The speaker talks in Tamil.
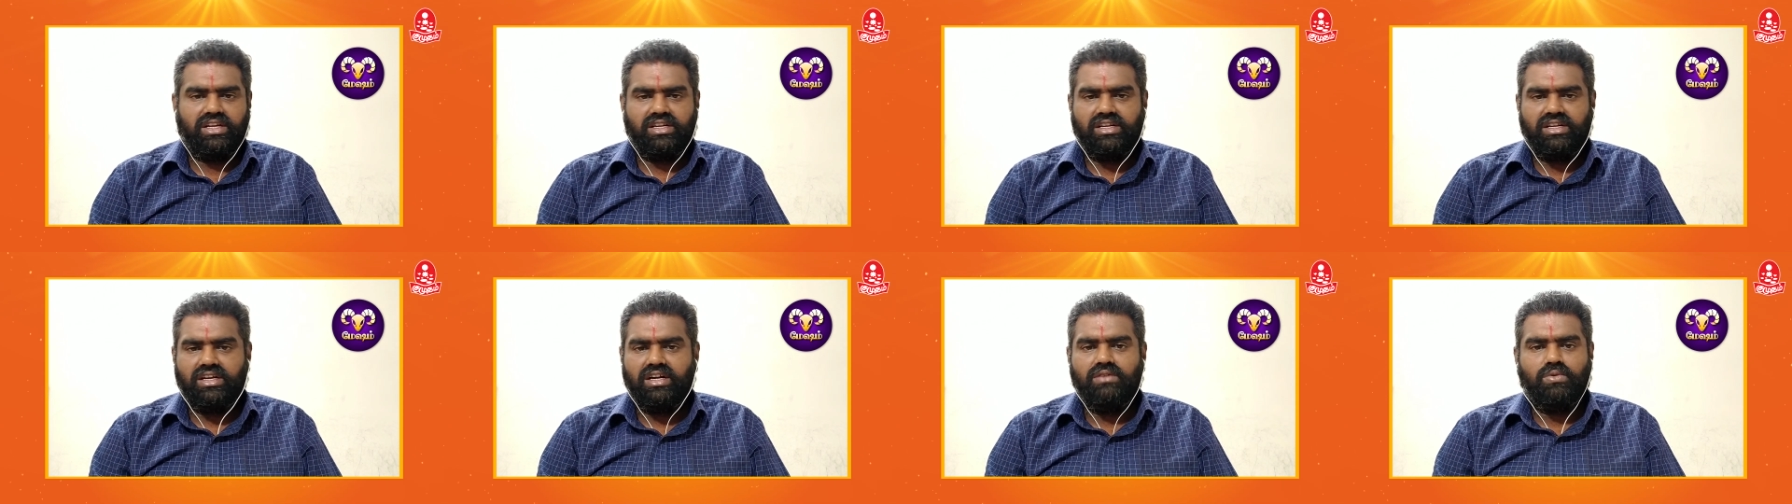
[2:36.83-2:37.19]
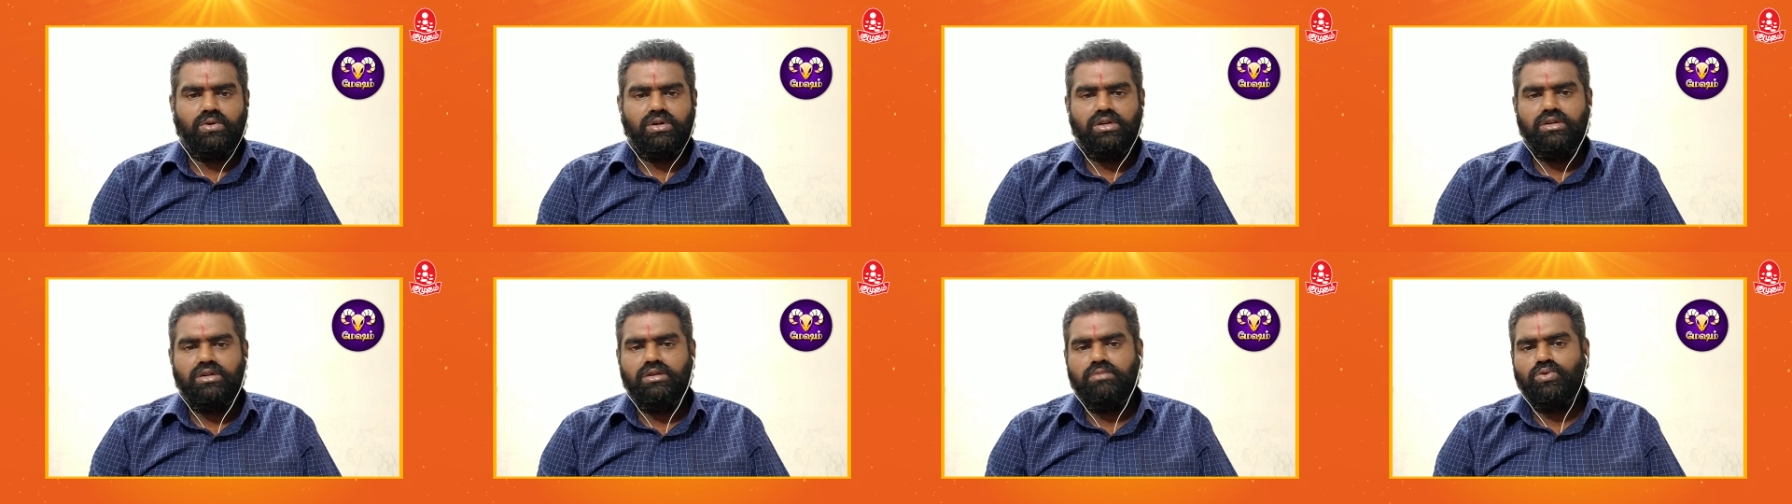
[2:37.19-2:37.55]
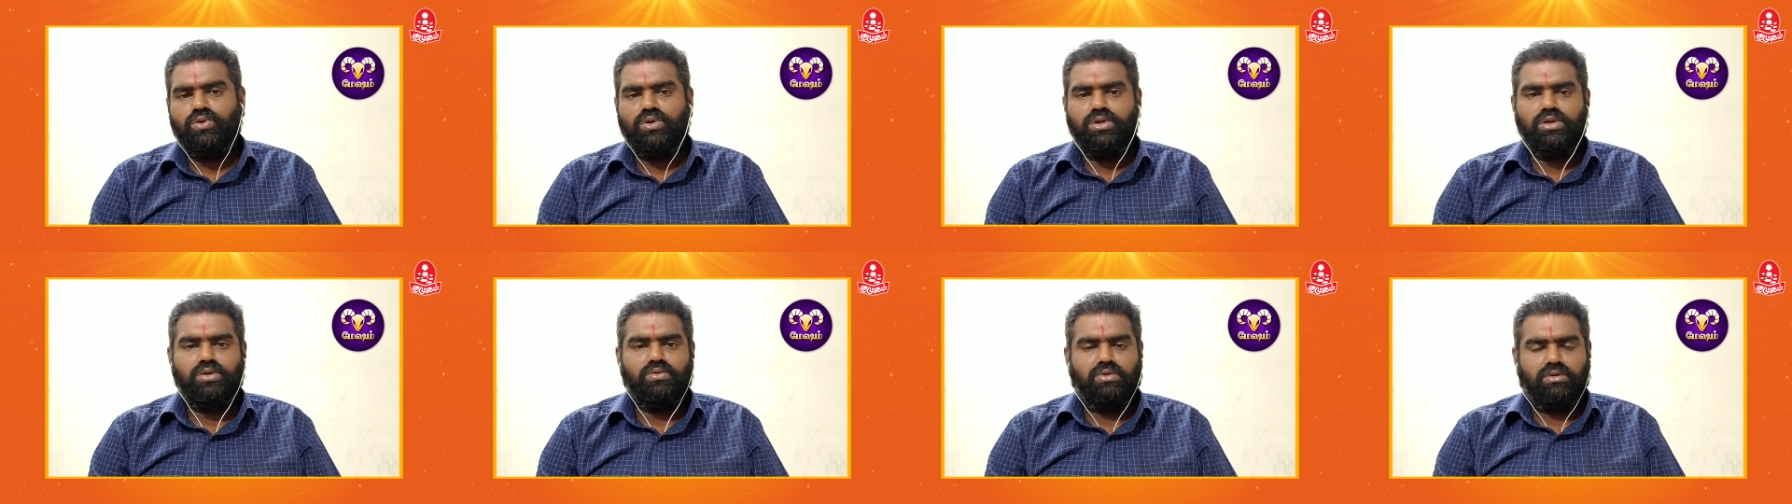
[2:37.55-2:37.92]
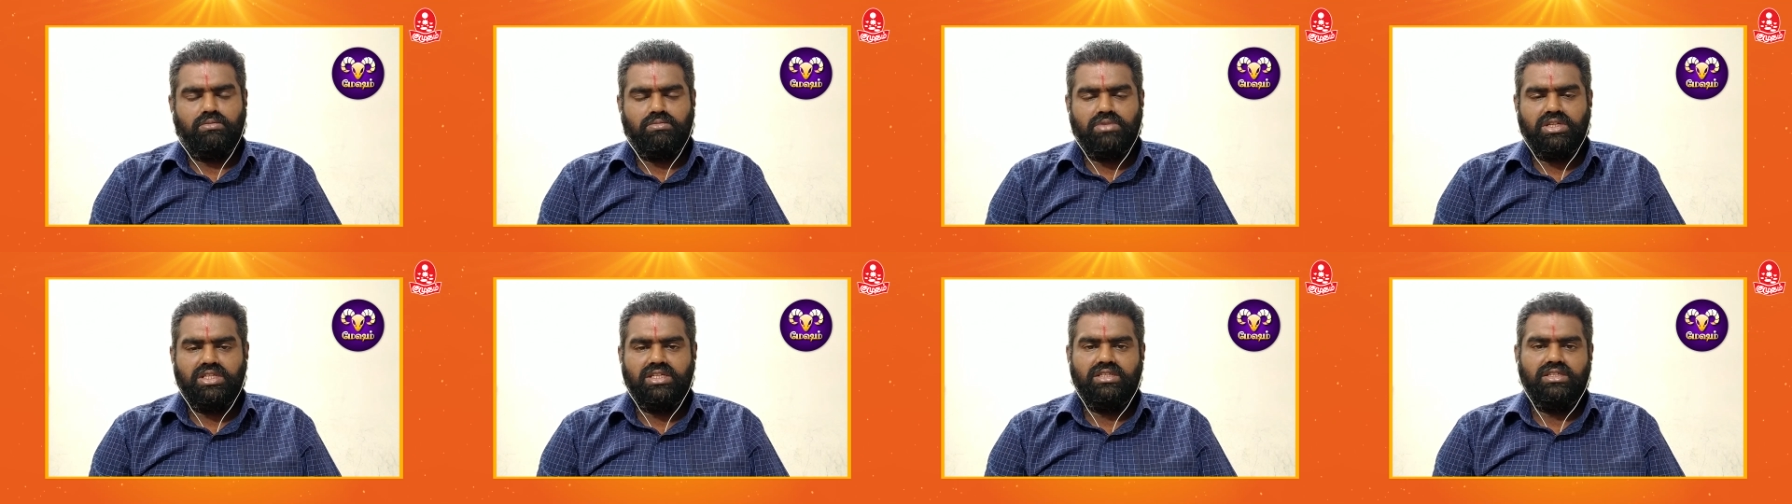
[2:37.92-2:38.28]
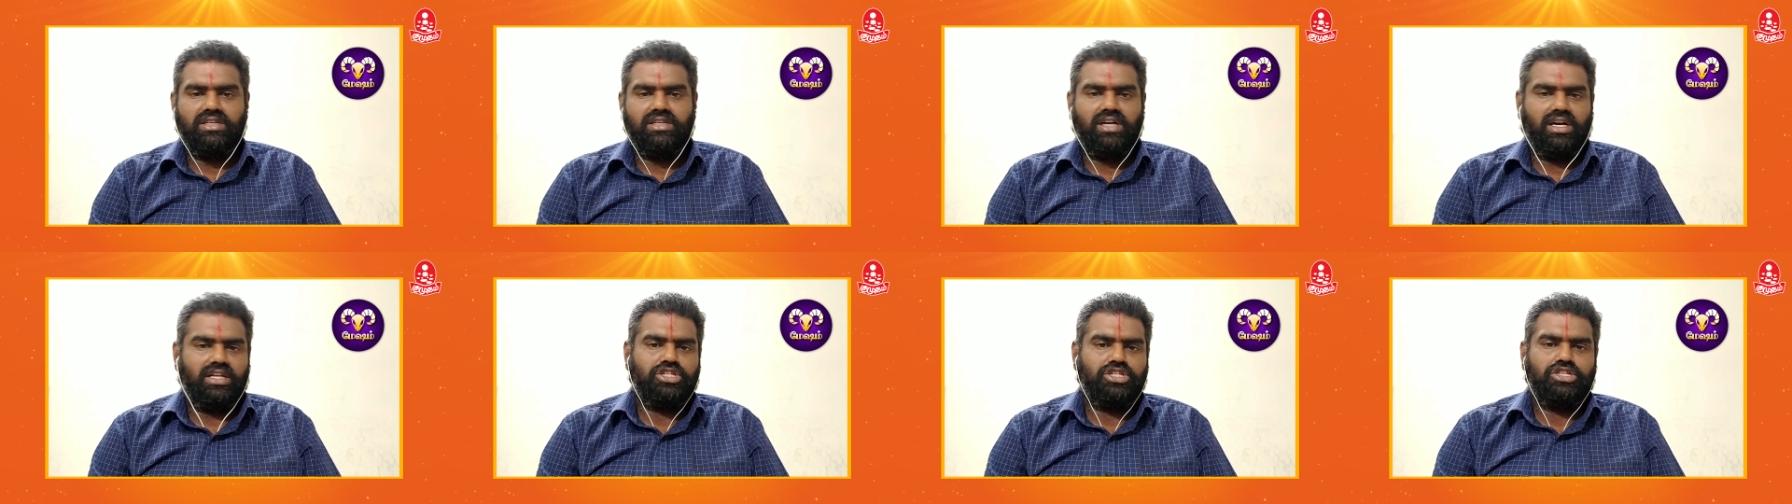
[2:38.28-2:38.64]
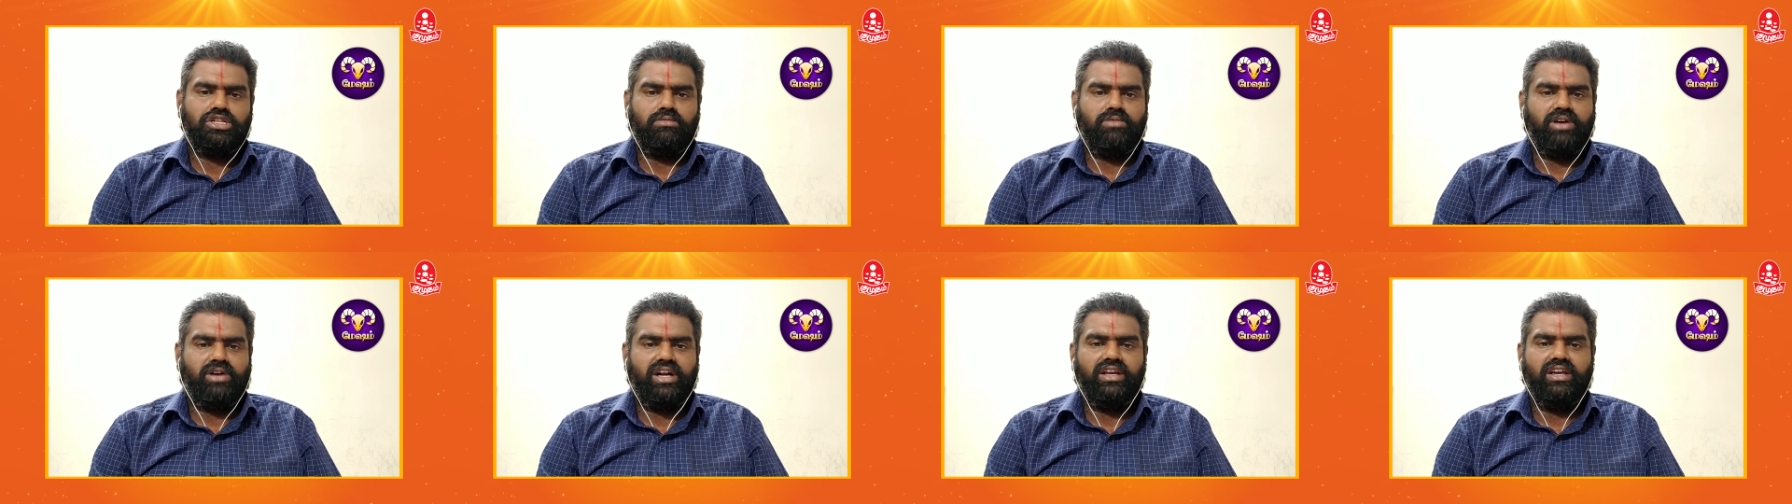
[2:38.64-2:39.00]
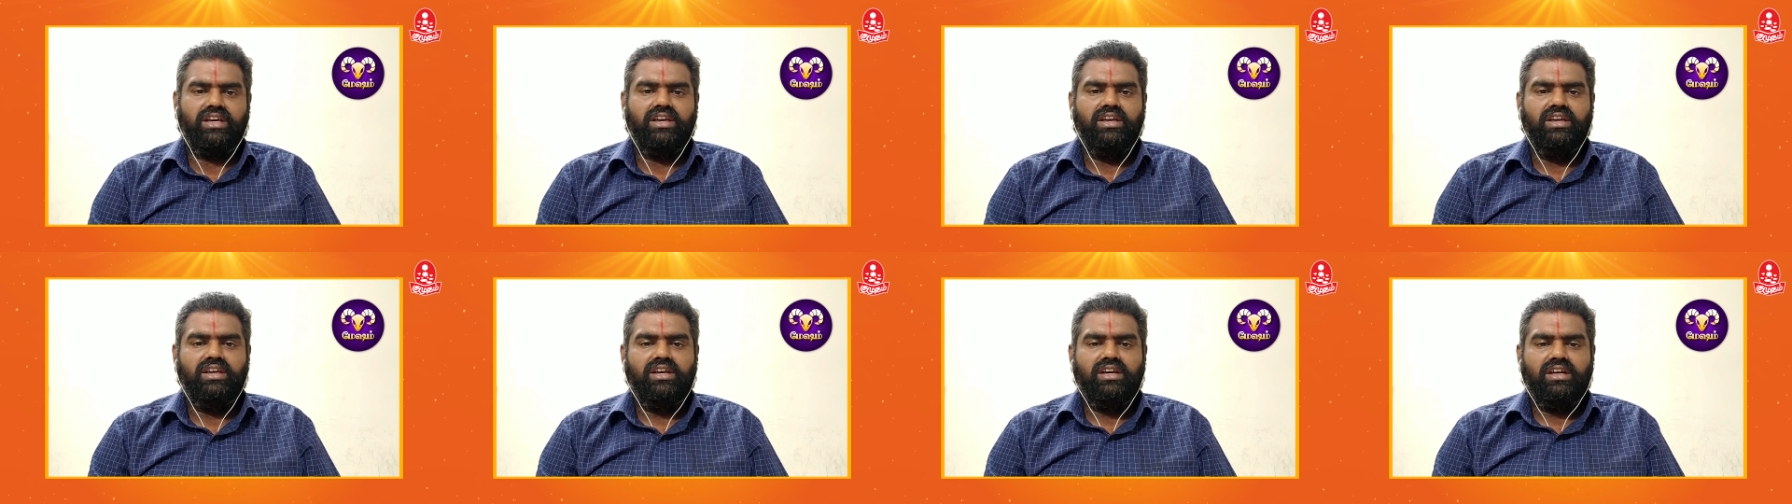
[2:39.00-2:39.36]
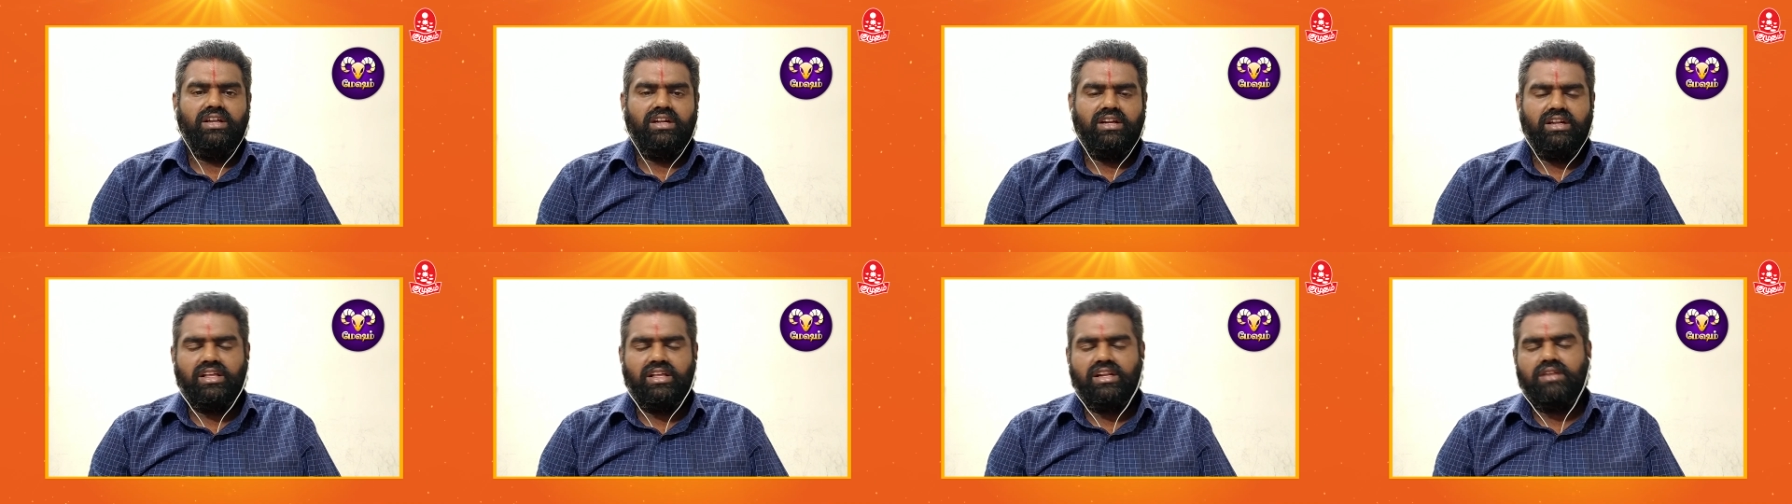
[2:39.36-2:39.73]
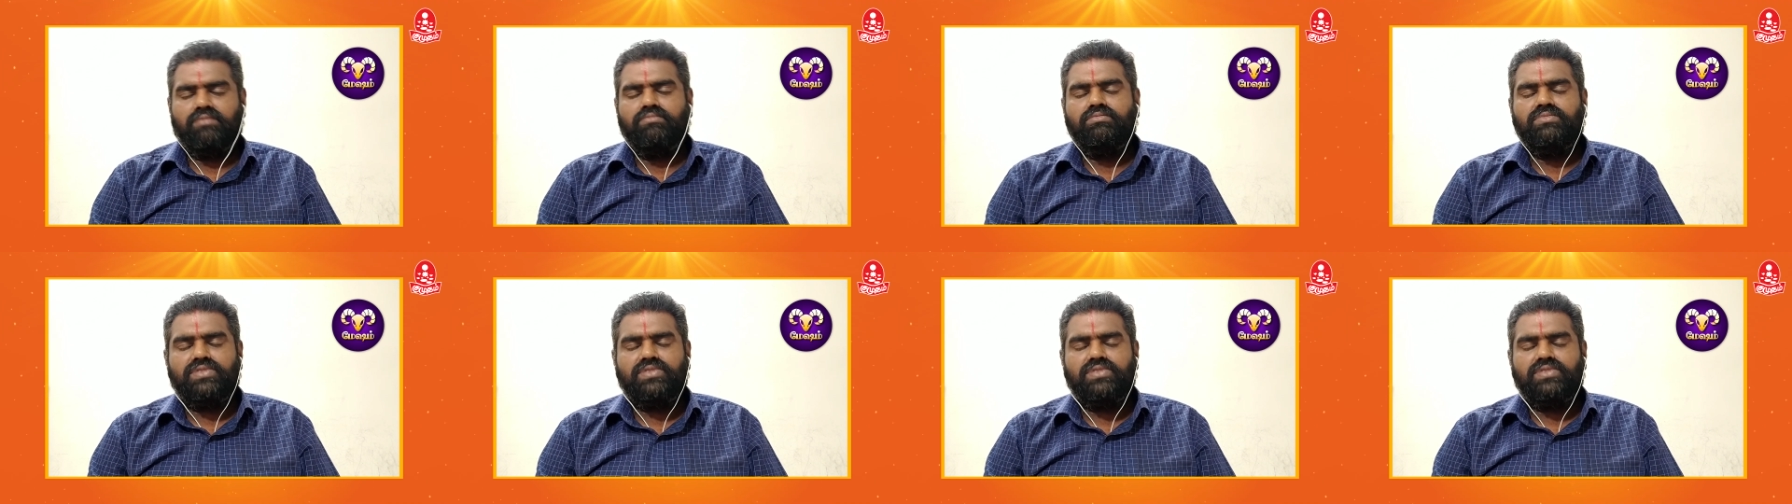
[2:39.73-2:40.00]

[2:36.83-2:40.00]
எண்கள் ஒன்று மூன்று ஒன்பது அதிர்ஷ்டமான நிறம்